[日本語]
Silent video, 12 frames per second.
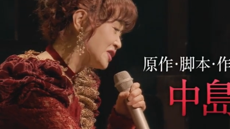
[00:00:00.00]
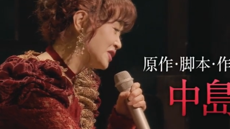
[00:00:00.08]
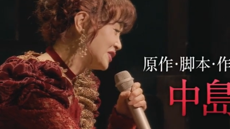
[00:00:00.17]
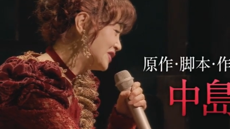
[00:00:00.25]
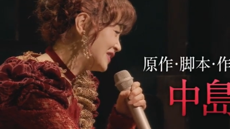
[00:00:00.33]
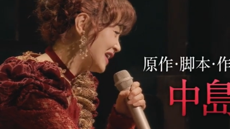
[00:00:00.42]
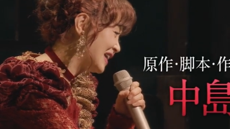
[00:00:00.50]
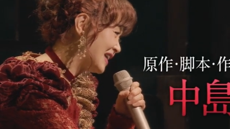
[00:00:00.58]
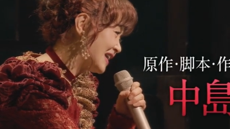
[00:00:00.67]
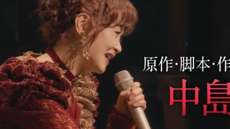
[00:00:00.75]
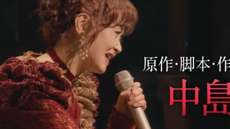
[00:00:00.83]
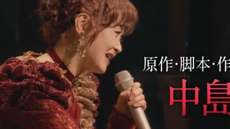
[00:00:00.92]
作
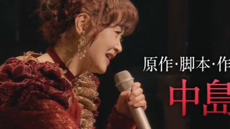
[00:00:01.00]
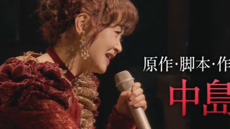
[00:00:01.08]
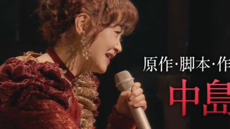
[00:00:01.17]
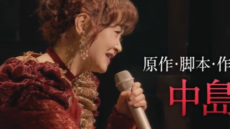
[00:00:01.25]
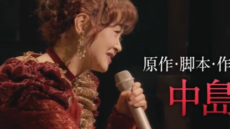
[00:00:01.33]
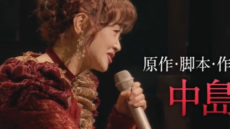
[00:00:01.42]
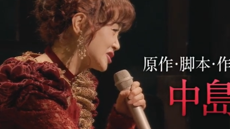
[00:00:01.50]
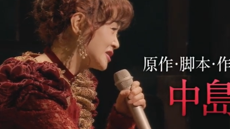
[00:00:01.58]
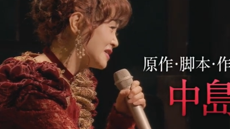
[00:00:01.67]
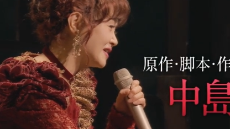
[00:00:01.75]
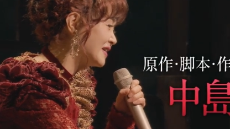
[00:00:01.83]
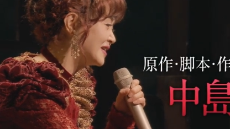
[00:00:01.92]
詞作曲
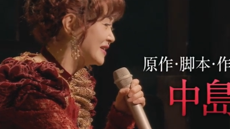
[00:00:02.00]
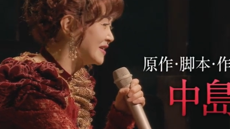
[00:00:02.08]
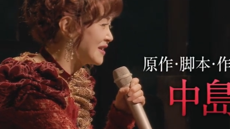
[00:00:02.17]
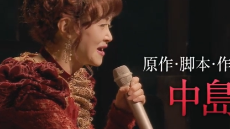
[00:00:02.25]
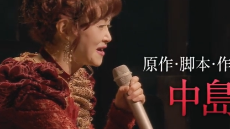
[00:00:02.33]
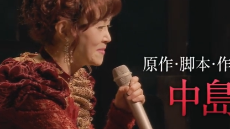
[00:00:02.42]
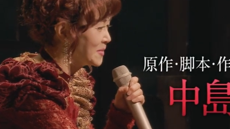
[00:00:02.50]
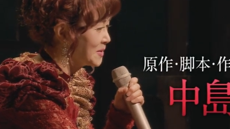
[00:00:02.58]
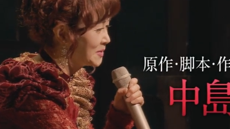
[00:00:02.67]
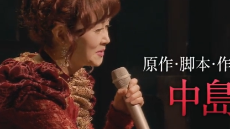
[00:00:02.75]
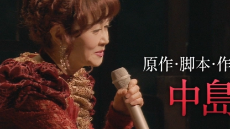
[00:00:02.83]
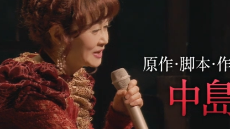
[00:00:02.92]
演
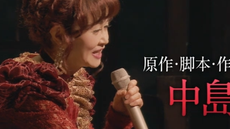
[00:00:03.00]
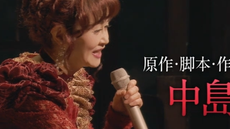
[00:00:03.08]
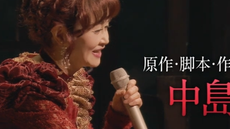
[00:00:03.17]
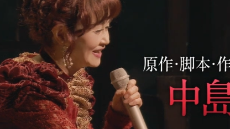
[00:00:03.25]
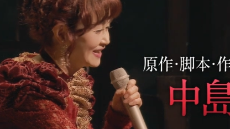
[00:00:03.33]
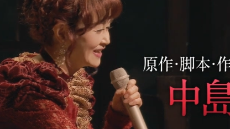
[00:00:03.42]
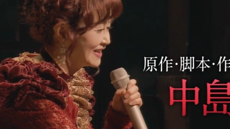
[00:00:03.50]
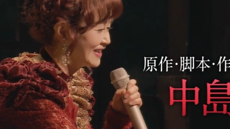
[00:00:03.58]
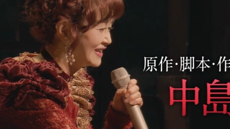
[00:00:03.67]
出主演